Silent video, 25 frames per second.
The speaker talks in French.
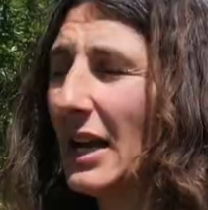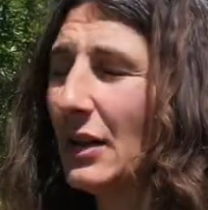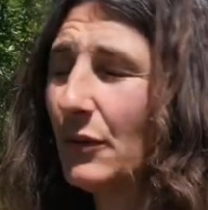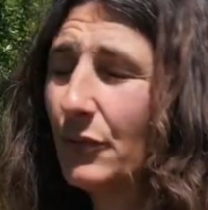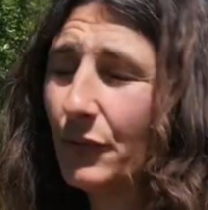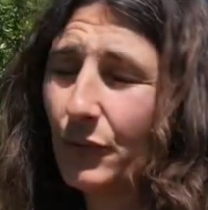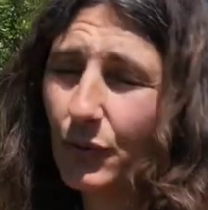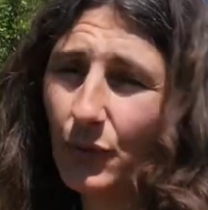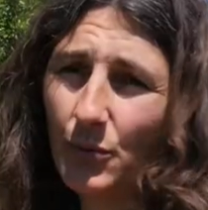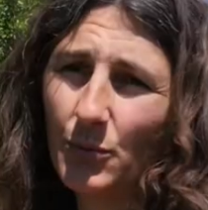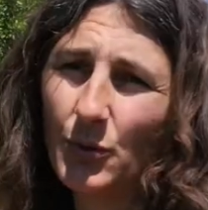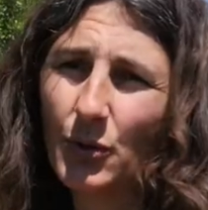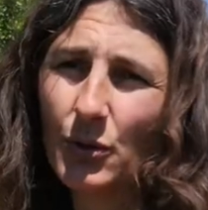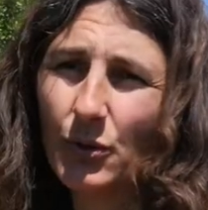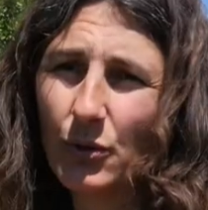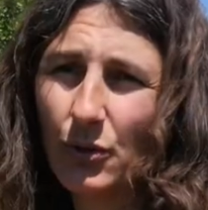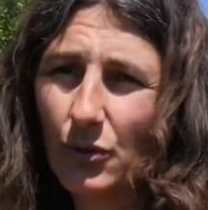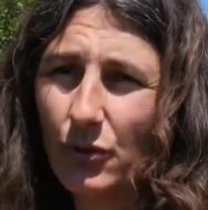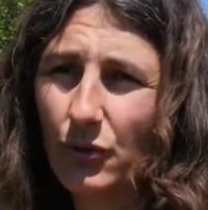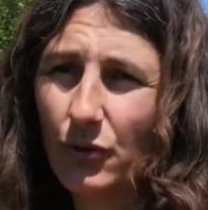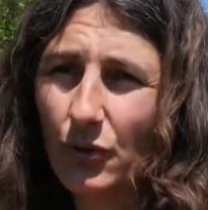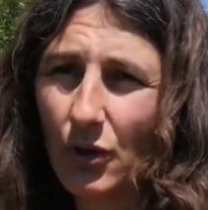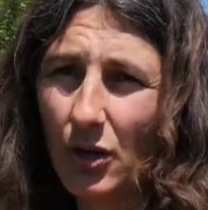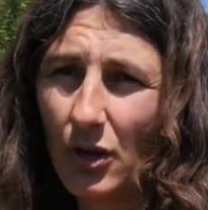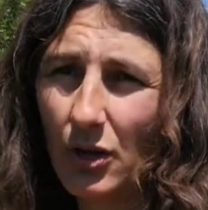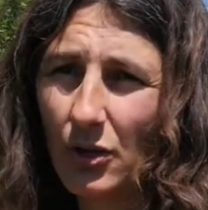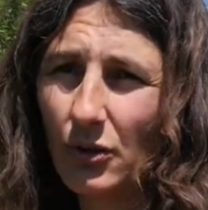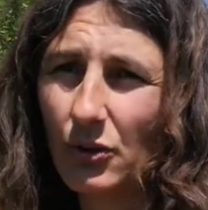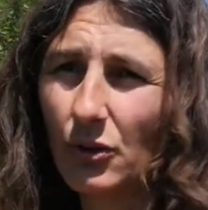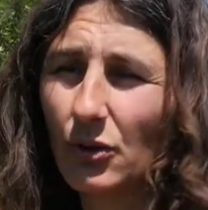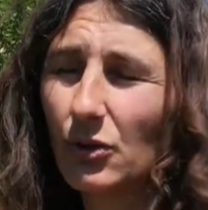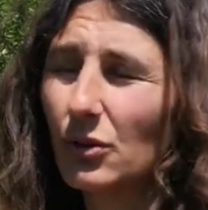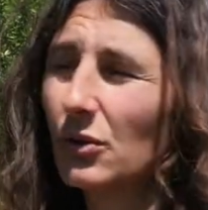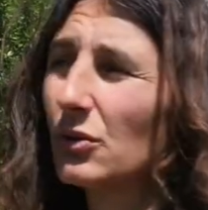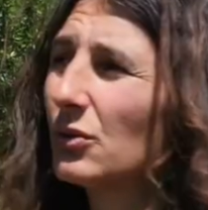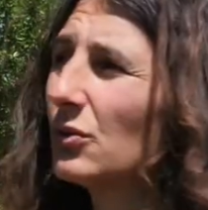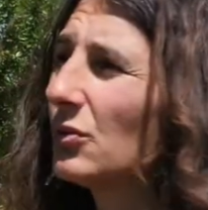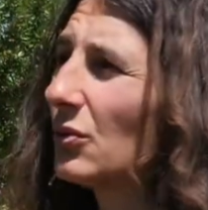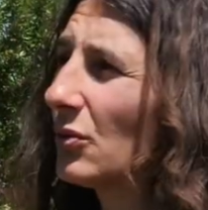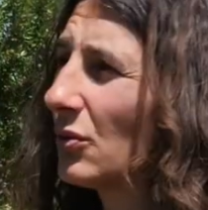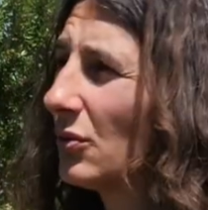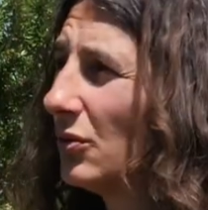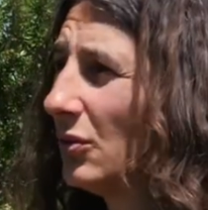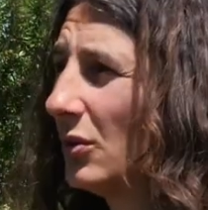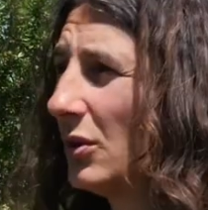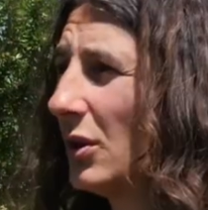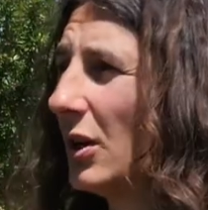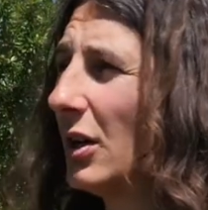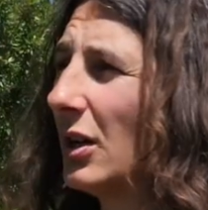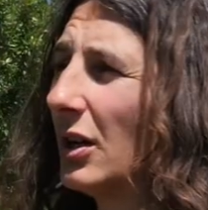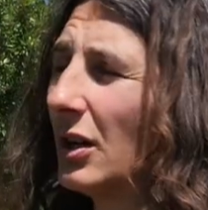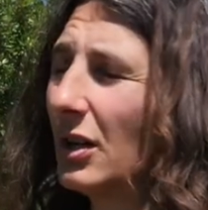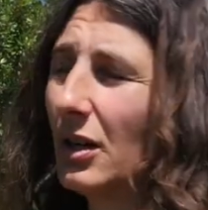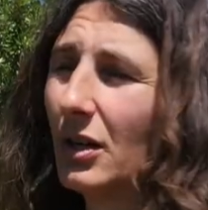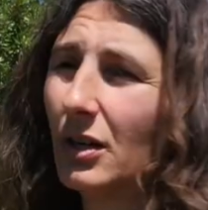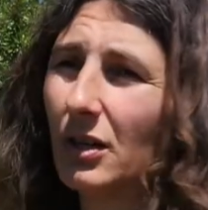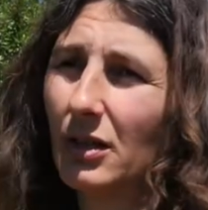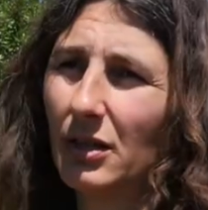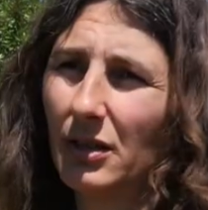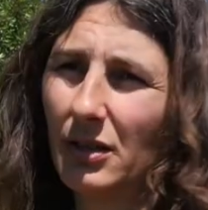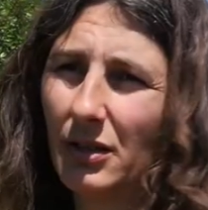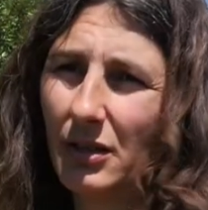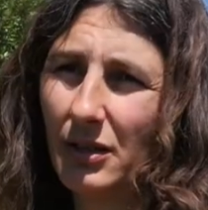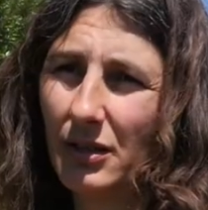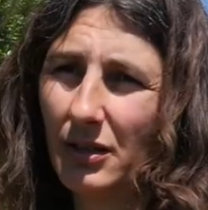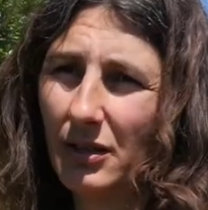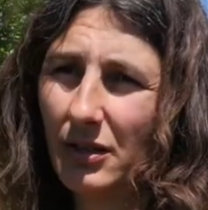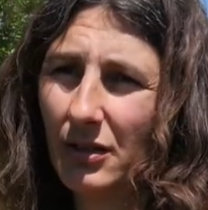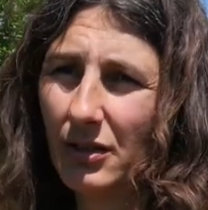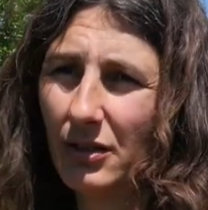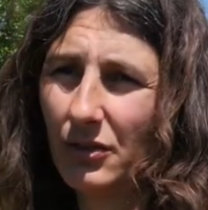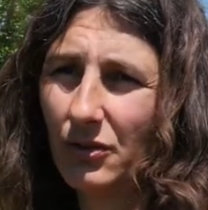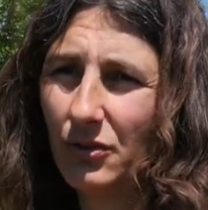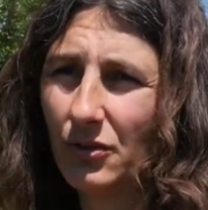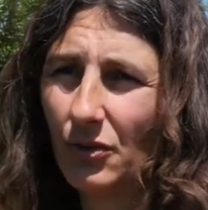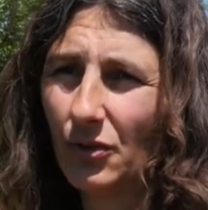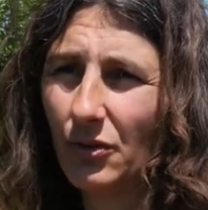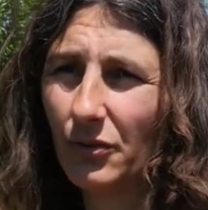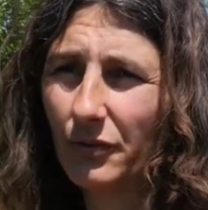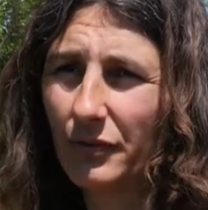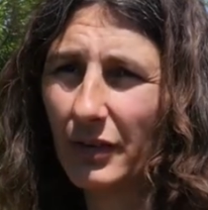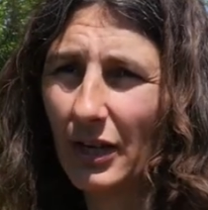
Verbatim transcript: Elles fume le sol, donc du coup, euh, ton